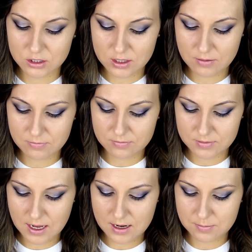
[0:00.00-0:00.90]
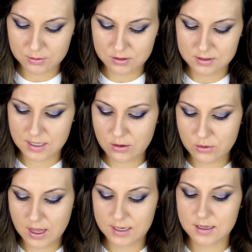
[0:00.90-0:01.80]
Co nam dalej
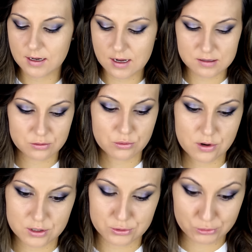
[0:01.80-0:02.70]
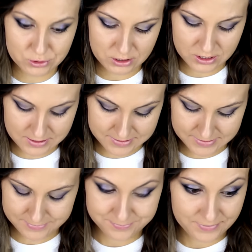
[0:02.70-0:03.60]
pozostało, jak nie klej duo i sztuczne rzęsy?